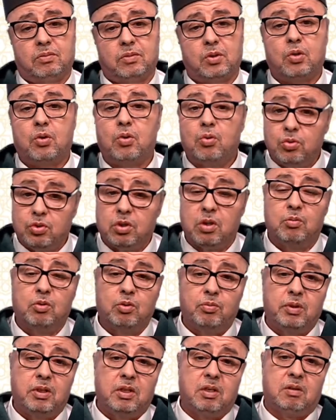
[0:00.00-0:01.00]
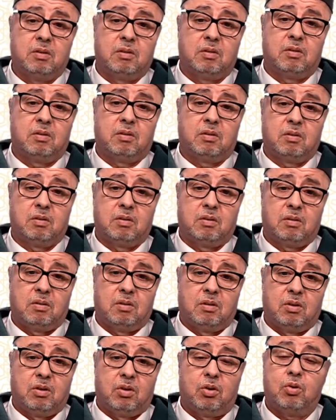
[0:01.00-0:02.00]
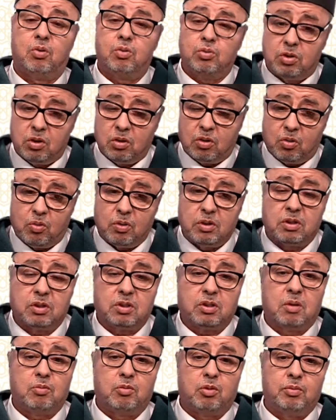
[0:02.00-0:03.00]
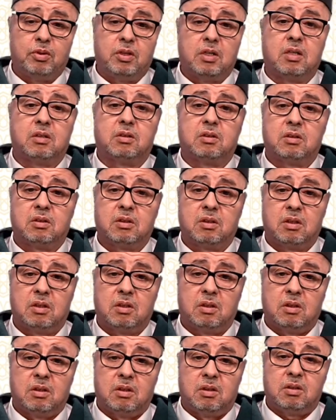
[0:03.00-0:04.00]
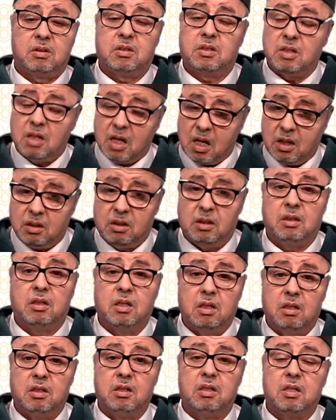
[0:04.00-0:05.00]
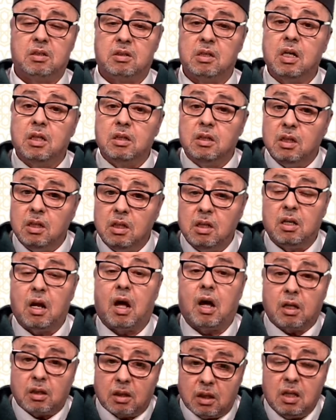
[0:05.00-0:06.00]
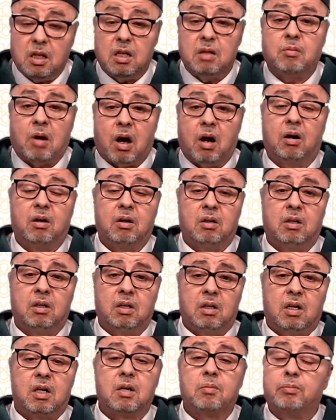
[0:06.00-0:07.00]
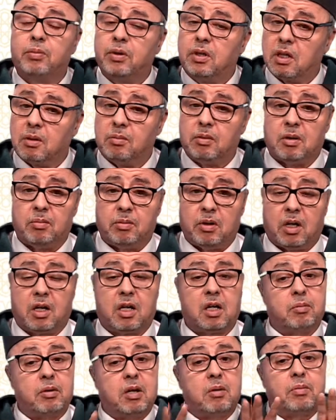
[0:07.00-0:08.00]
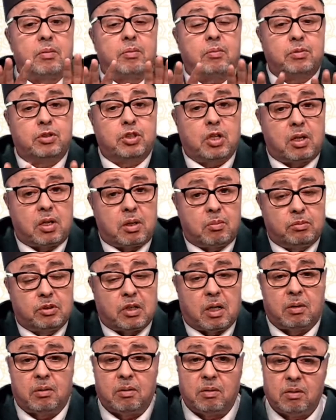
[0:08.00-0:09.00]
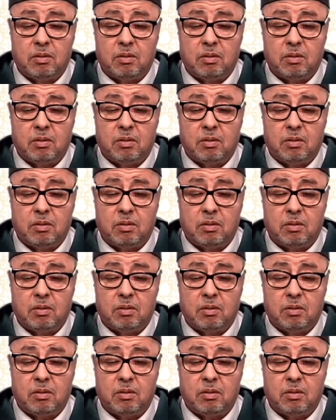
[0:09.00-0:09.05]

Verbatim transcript: اخوتي المؤمنين اخوتي المؤمنات سيادي لليتي هذه ليله عظيمه ربي كرمنا بها كرمنا بشهر رمضان